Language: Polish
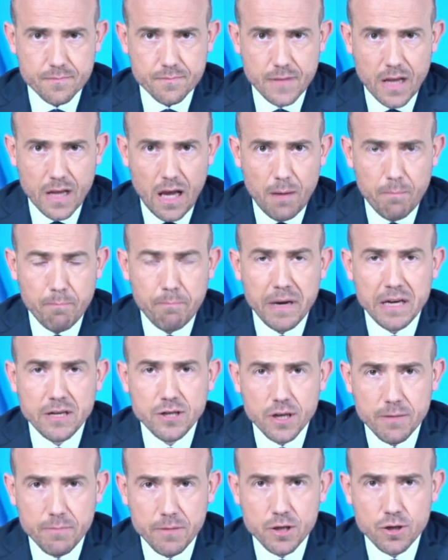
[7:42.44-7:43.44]

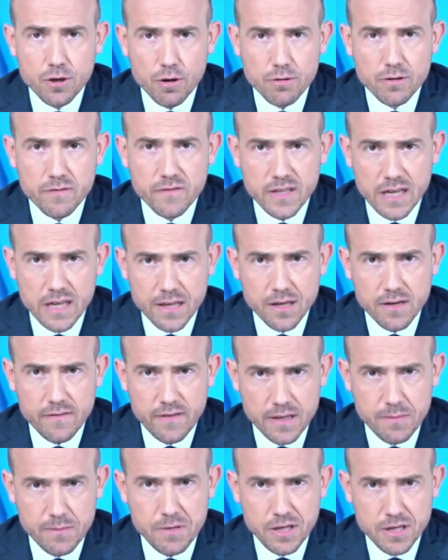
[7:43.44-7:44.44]
Będziemy ciąć wydatki w
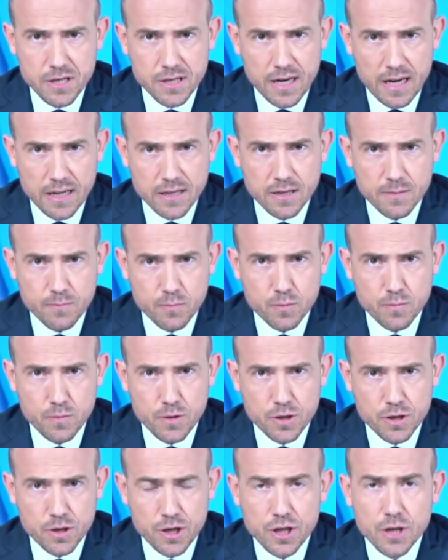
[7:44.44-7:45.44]
administracji
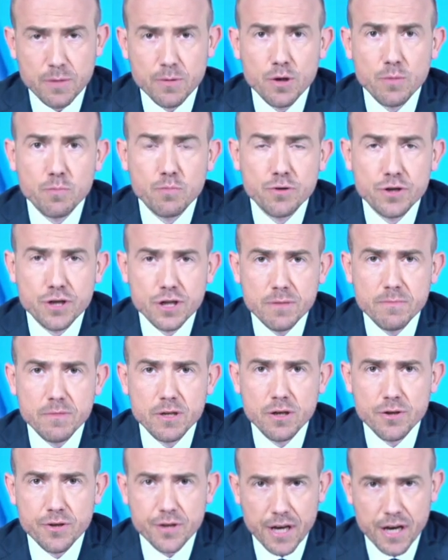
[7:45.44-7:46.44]
publicznej. Nie dopuścimy
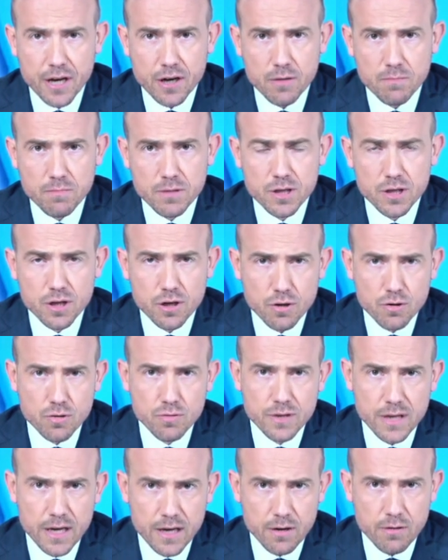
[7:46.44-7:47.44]
do tego, by z roku
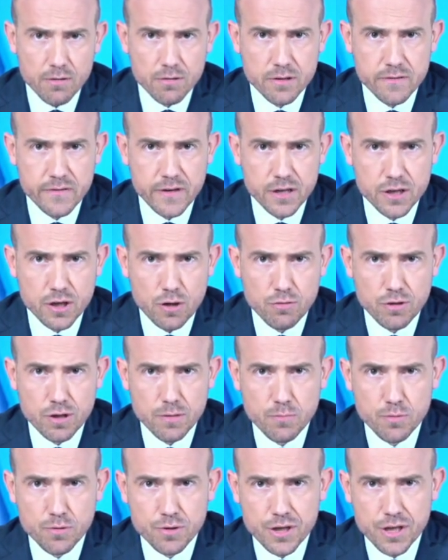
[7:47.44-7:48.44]
na rok zwiększał się
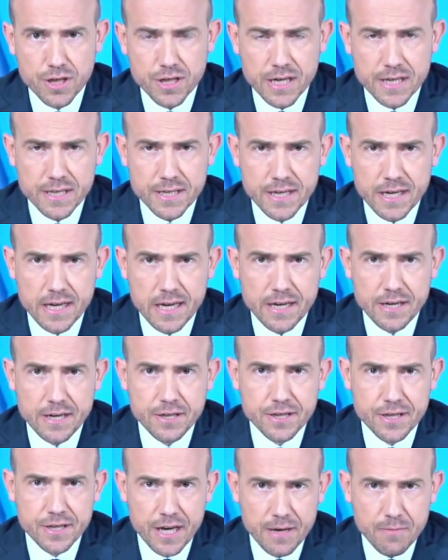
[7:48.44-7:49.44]
budżet kancelarii
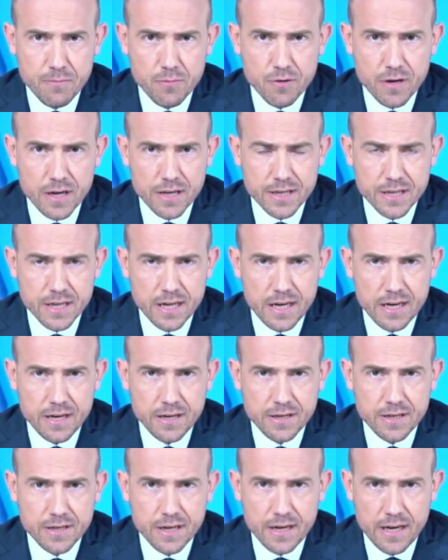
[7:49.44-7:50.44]
Sejmu, kancelarii
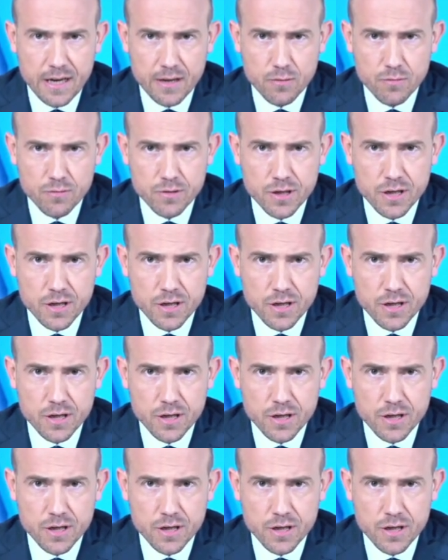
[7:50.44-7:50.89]
Senatu czy